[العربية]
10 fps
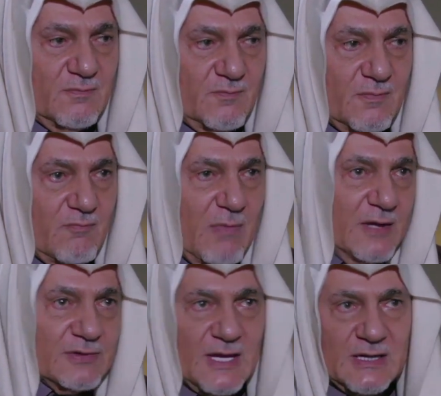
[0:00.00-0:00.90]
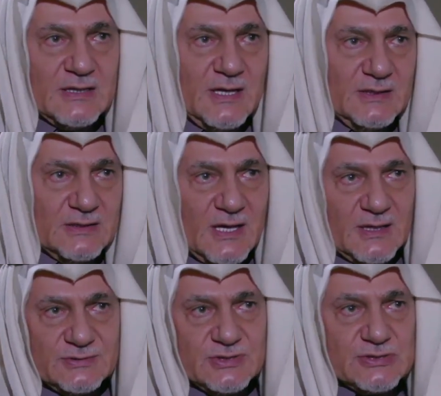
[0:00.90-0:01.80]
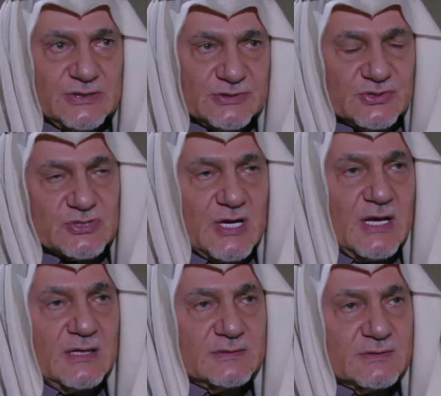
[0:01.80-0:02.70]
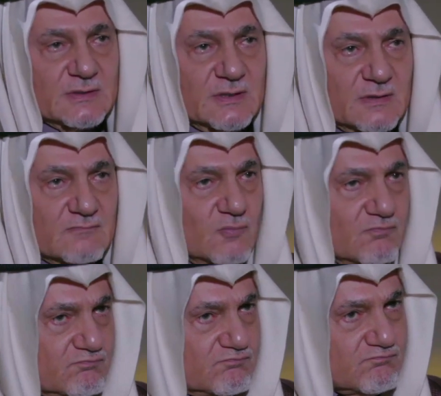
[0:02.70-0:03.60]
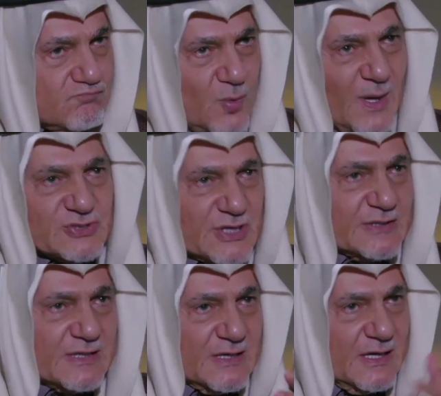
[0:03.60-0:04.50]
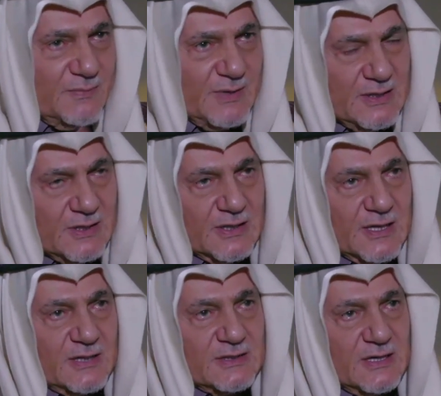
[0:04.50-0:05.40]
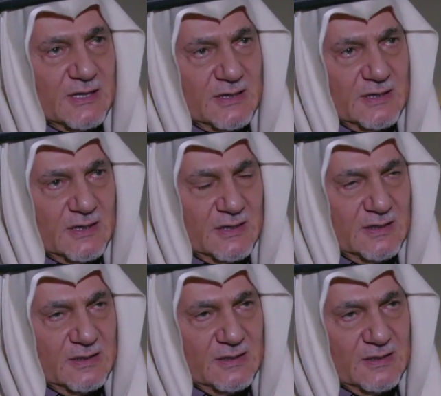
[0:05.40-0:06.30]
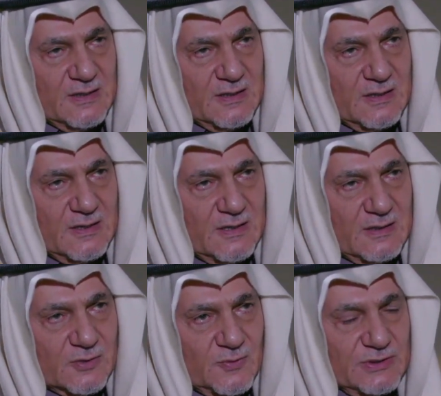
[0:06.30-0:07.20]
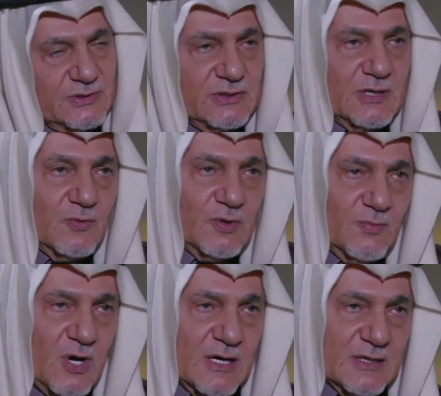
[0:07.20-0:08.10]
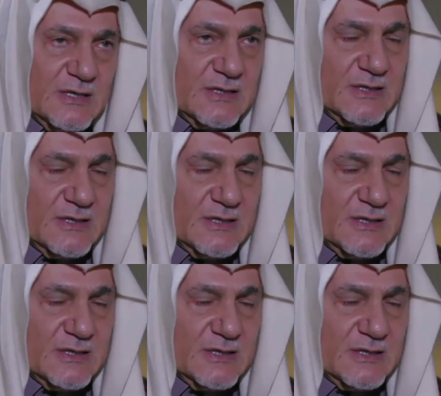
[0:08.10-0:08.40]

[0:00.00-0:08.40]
وبعد ذلك يعني كانت تجري الاتصالات آه، مباشرة يعني بين القيادة ال ال آه، الكويتية والمعارضة